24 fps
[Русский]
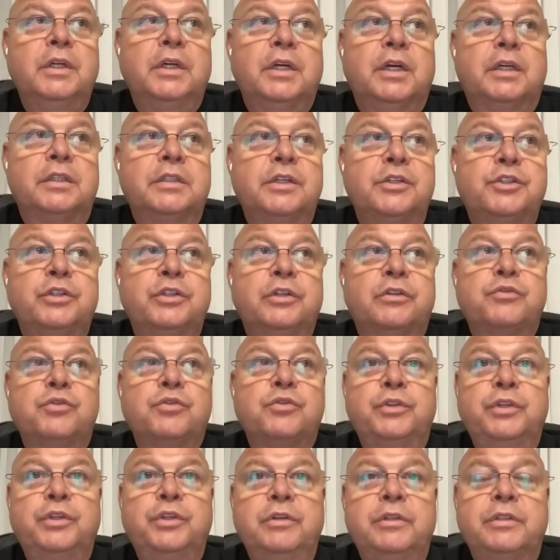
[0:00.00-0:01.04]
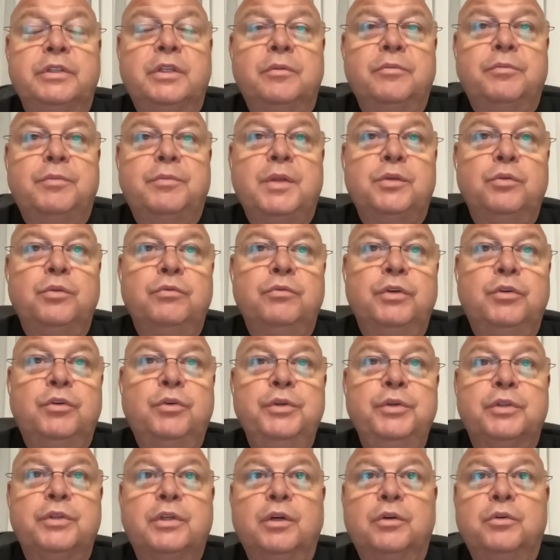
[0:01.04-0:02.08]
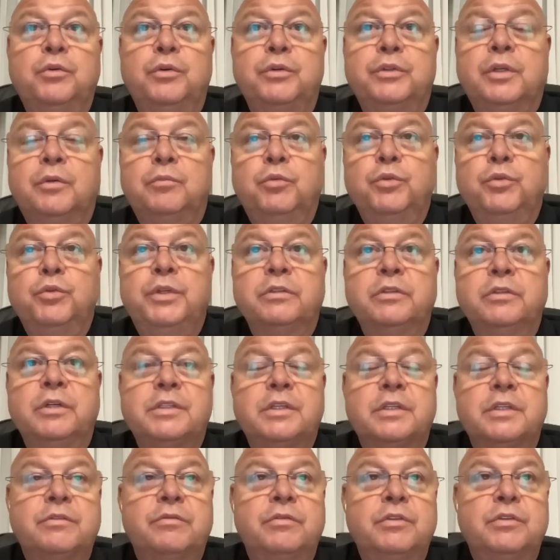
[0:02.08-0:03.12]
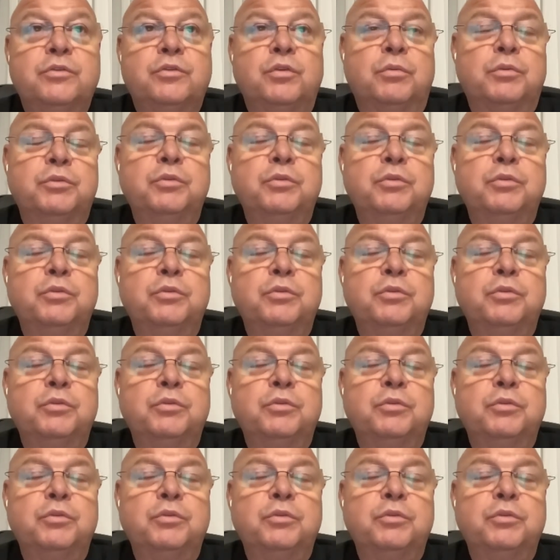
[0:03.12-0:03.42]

когда человек все делает, а потом выходит какой-то мудила со светком?